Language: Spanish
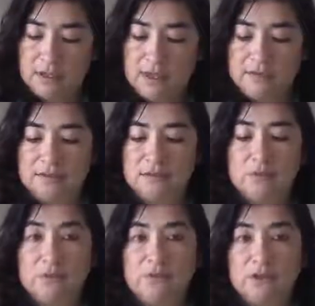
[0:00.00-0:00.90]
Así es
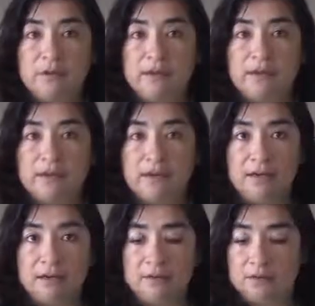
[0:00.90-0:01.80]
como nos debe
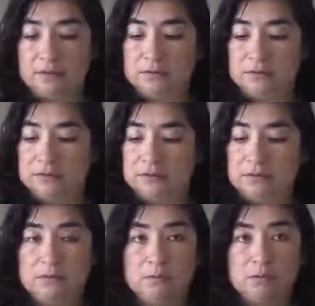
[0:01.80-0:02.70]
quedar
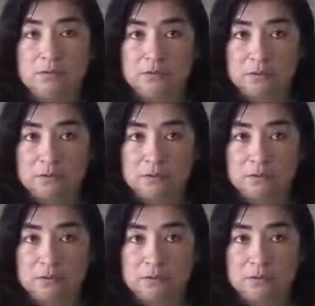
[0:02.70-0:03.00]
nuestro